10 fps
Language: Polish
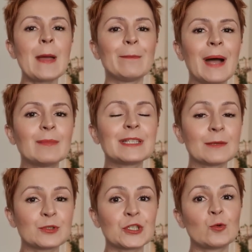mamy
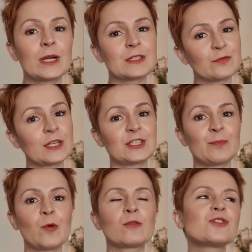na przykład właśnie
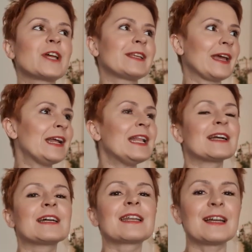połączenie
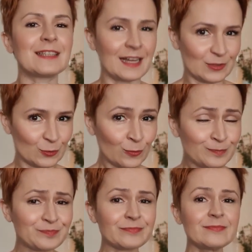granatu
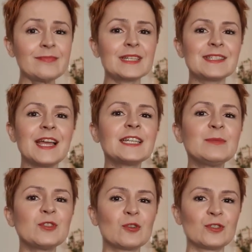z
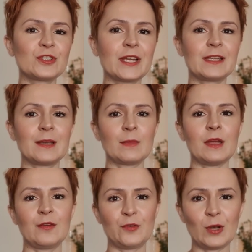jakimś odcieniem
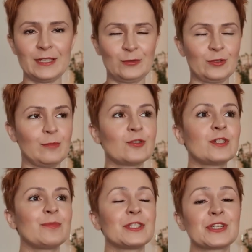fioletu. To
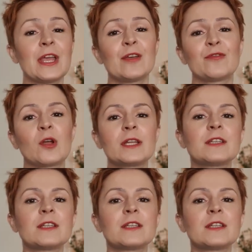może być fiolet